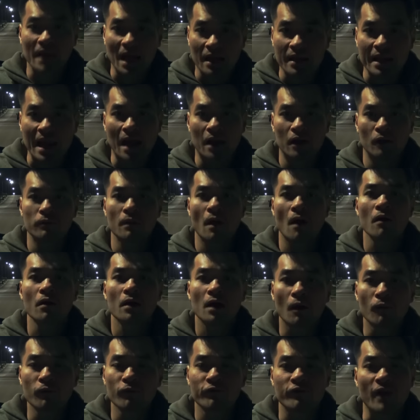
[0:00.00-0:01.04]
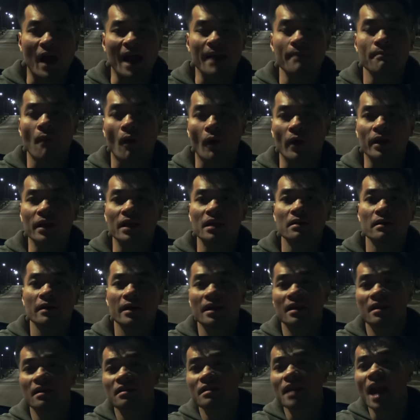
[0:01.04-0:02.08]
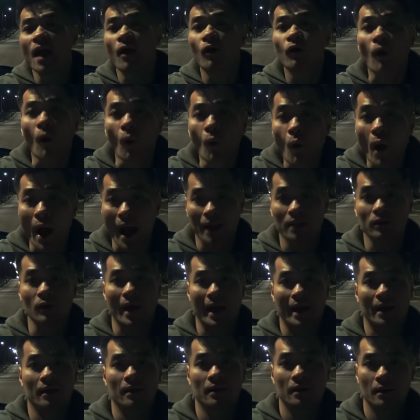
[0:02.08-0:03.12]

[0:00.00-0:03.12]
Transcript: căn nhà lúc đó không phải mọi người đều ngủ hoàn toàn.